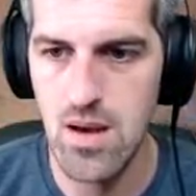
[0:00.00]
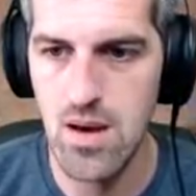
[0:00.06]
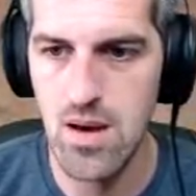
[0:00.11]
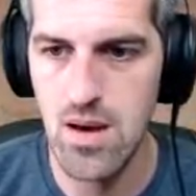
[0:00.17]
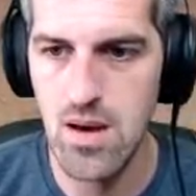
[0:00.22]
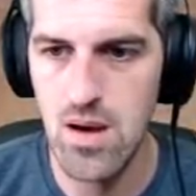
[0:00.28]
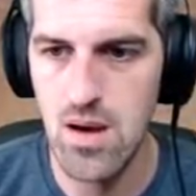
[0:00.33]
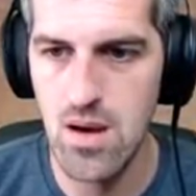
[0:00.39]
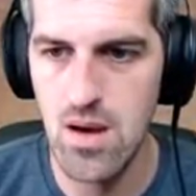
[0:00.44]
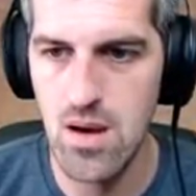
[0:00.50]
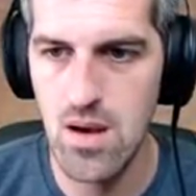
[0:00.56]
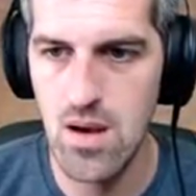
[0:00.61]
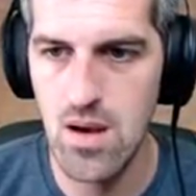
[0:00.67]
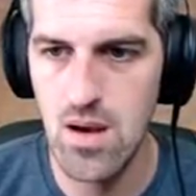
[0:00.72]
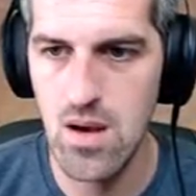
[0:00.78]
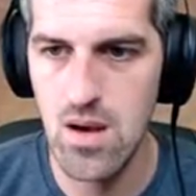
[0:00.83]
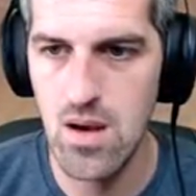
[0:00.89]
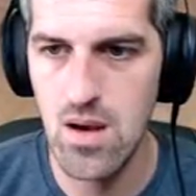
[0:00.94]

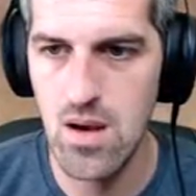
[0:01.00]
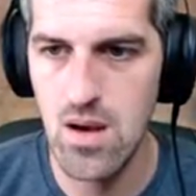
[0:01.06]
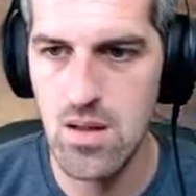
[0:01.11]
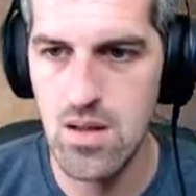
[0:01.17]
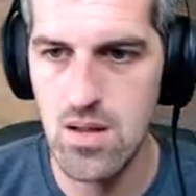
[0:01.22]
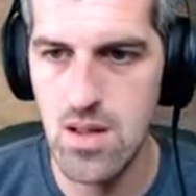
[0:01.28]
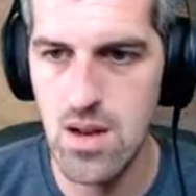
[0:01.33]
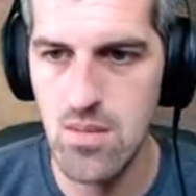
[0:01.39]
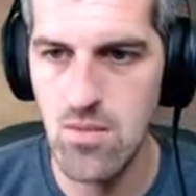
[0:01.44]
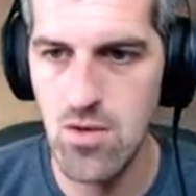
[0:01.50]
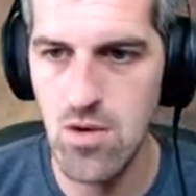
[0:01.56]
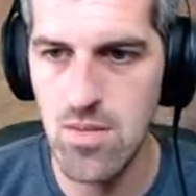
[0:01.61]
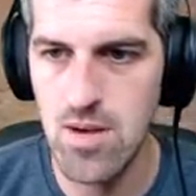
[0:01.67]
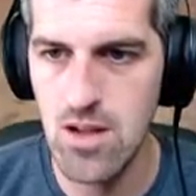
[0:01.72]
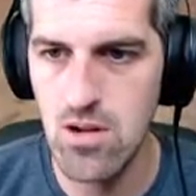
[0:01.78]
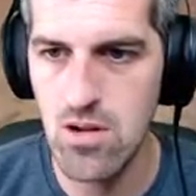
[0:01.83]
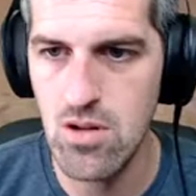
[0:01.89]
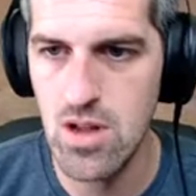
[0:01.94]
Recibido. movimientos,
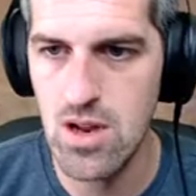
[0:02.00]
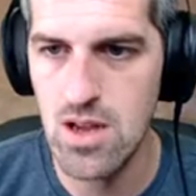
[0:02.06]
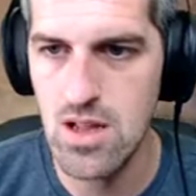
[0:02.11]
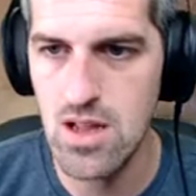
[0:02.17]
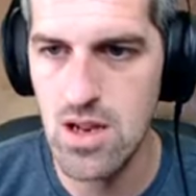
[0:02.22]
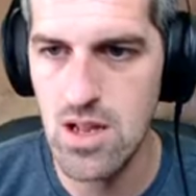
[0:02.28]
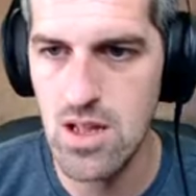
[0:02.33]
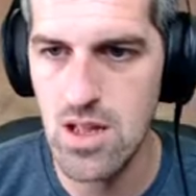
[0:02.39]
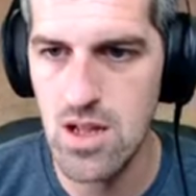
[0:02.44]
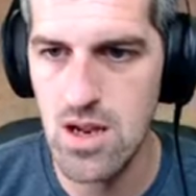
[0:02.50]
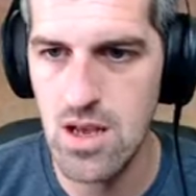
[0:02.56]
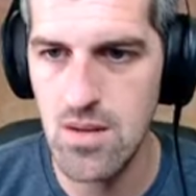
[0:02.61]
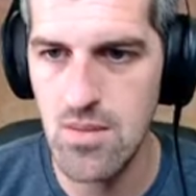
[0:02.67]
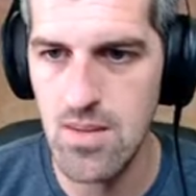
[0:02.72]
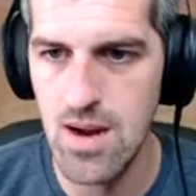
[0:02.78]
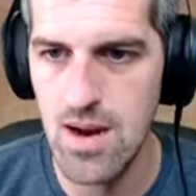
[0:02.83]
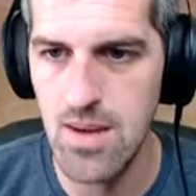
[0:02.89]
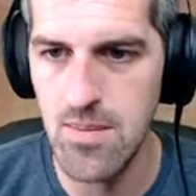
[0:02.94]
movimiento, tres, tres
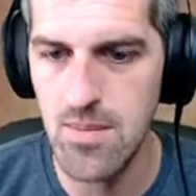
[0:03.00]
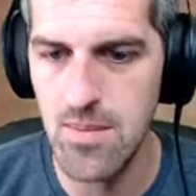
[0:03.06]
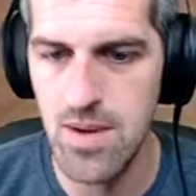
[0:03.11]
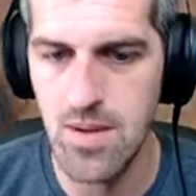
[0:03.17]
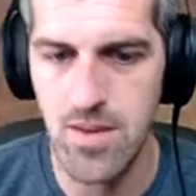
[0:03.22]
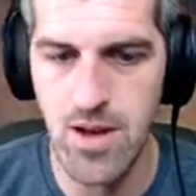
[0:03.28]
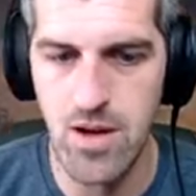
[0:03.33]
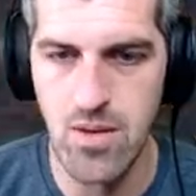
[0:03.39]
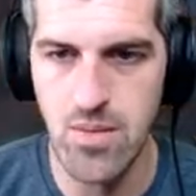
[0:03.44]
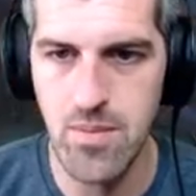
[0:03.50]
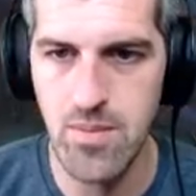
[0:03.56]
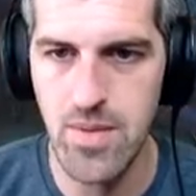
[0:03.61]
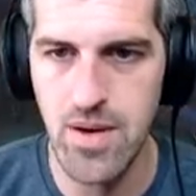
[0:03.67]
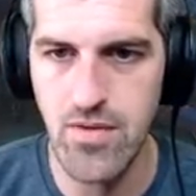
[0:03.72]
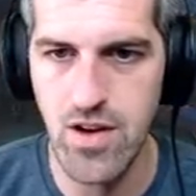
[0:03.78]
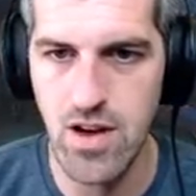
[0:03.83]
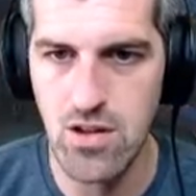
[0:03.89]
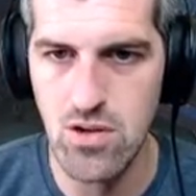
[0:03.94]
Vale, primero.
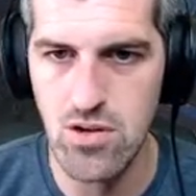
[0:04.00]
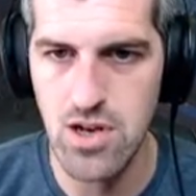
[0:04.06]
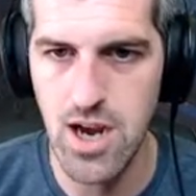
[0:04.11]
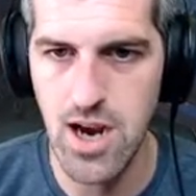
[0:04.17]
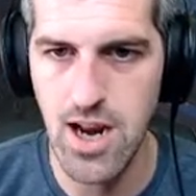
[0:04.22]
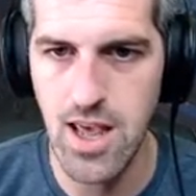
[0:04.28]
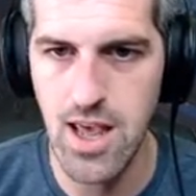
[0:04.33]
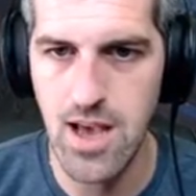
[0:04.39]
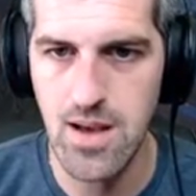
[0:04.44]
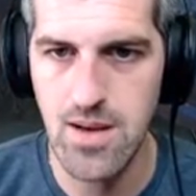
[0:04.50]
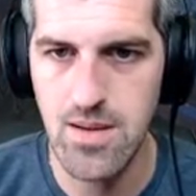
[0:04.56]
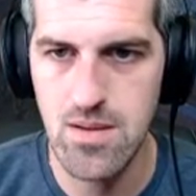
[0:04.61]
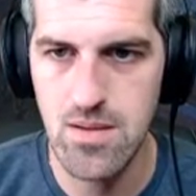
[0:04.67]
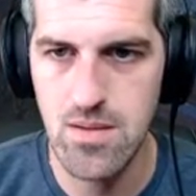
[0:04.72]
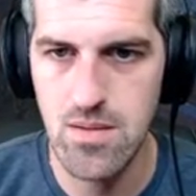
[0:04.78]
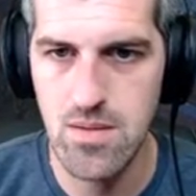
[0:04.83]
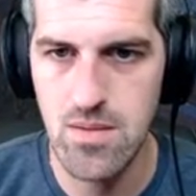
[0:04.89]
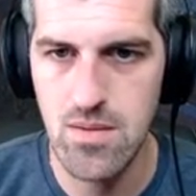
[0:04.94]
Perfecto. Llegaría.
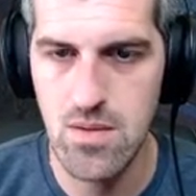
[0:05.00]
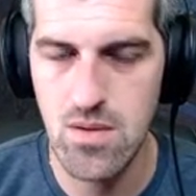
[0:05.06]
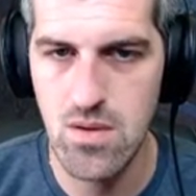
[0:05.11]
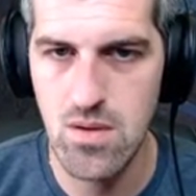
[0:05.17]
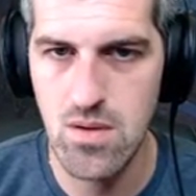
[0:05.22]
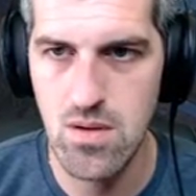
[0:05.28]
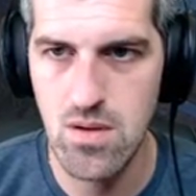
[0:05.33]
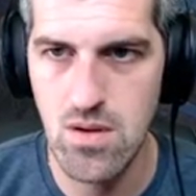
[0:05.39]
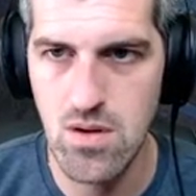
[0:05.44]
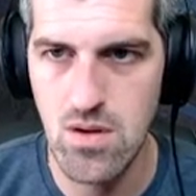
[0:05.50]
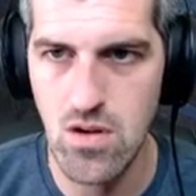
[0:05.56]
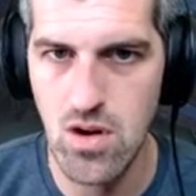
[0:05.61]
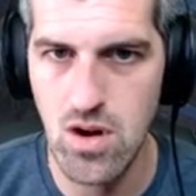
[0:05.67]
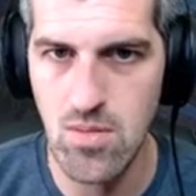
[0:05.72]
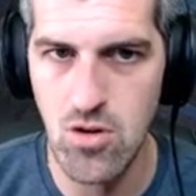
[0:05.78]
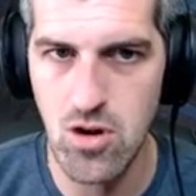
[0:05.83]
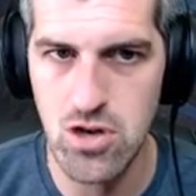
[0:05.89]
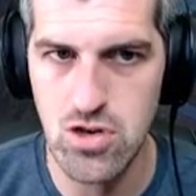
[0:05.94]

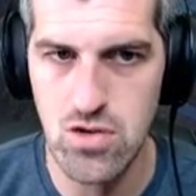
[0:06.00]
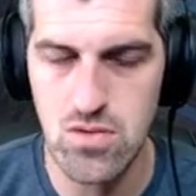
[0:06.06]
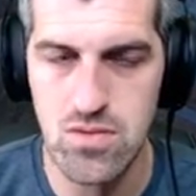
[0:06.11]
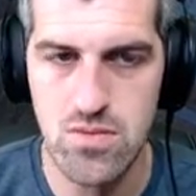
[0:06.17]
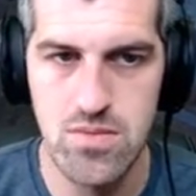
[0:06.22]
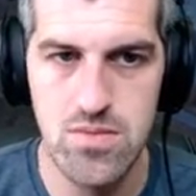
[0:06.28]
Cogemos eso.